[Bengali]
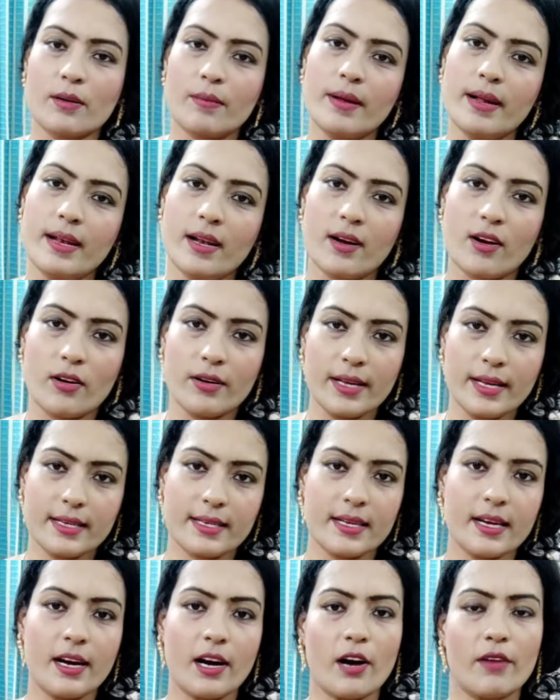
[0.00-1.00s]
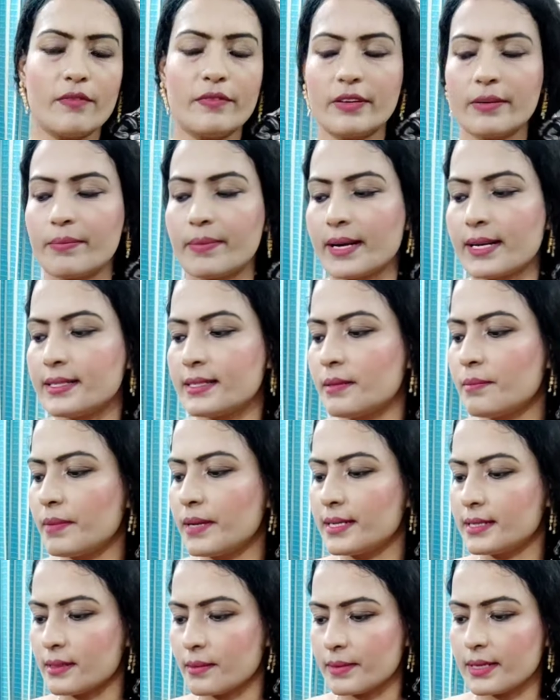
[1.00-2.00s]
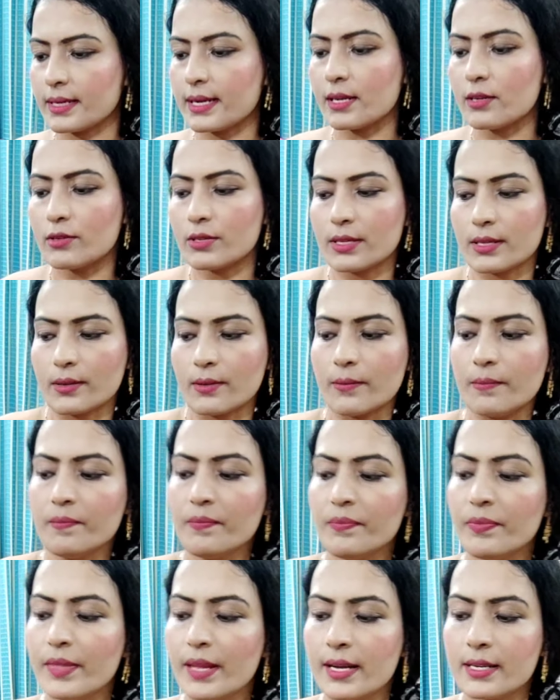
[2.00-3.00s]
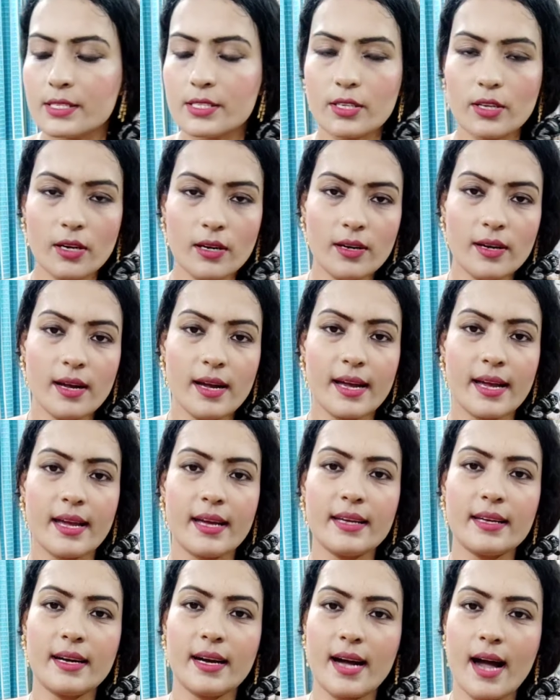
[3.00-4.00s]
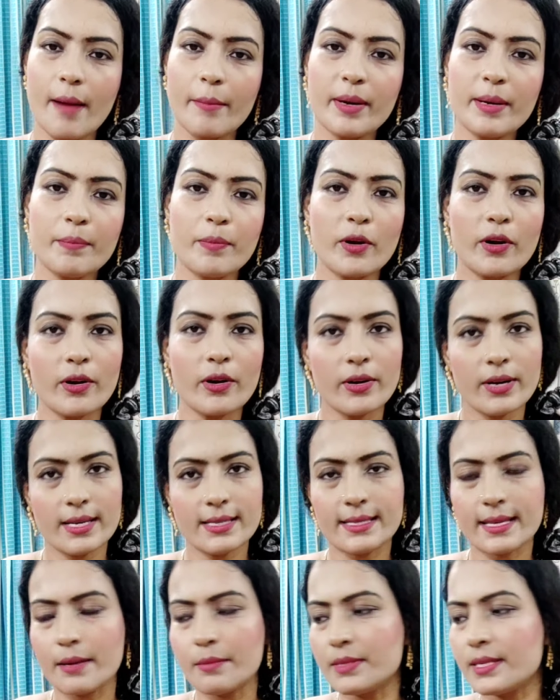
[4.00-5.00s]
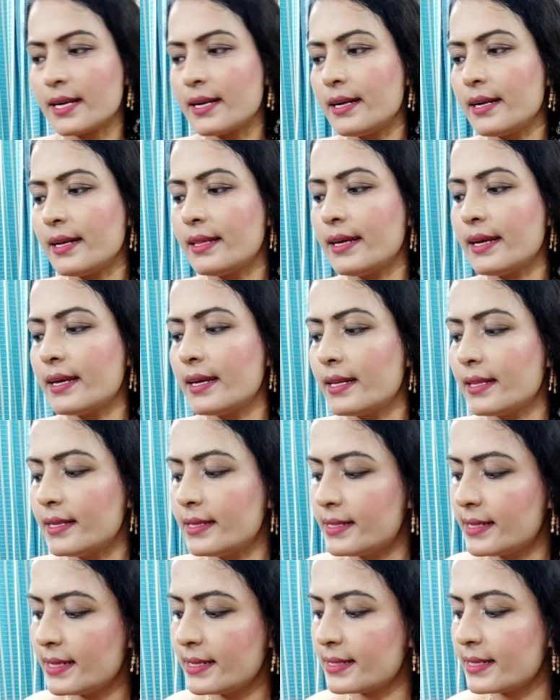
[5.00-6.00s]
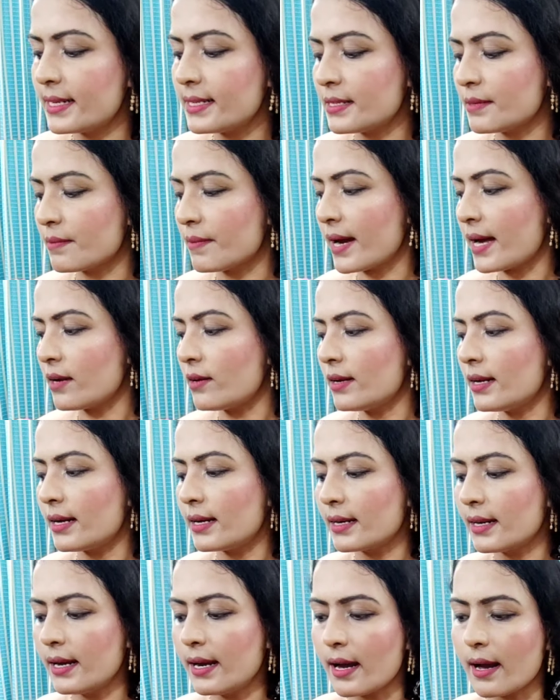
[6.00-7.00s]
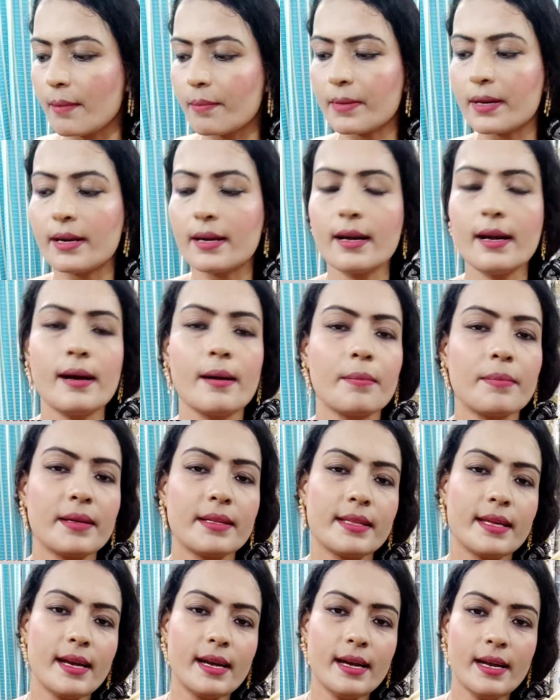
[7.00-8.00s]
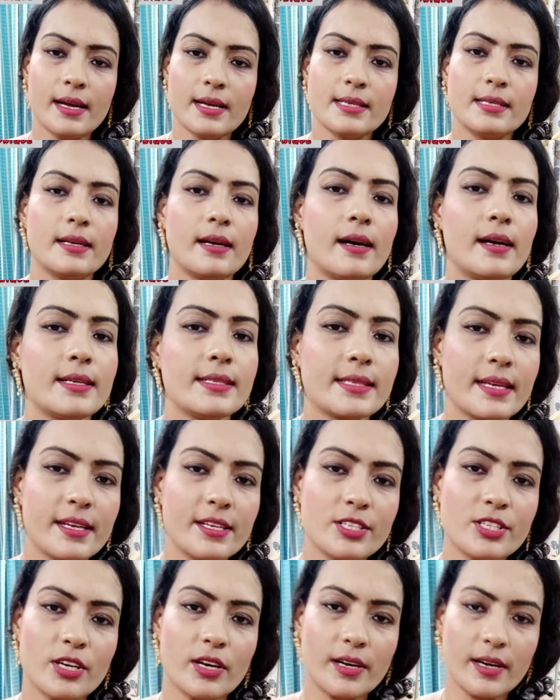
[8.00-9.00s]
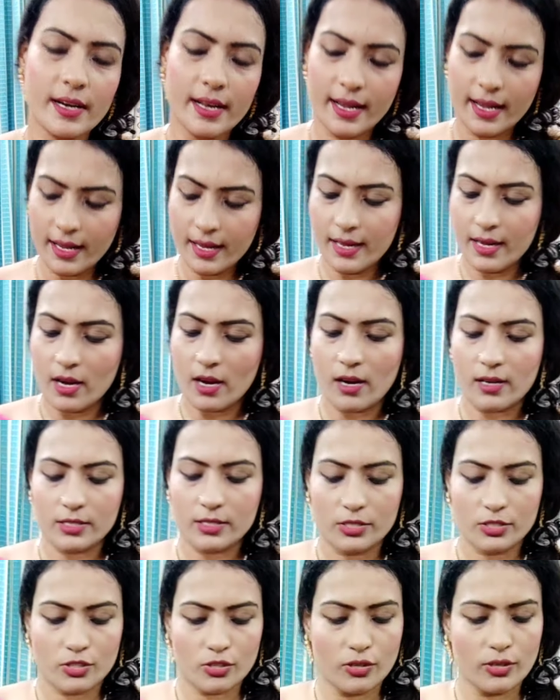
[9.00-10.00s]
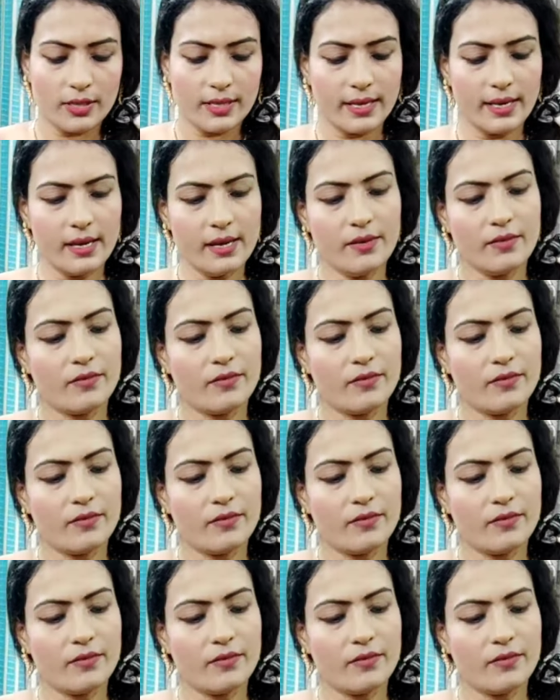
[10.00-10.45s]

করবেন অনেকটা অফার প্রাইজে পেয়ে যাবেন কালোটা দাও সো আমার পরনে সেম শাড়িটাই দেখিয়ে দিচ্ছি জাস্ট ভালো লাগলে আপনারা আপনাদের স্ক্রিনশট নিয়ে জলদি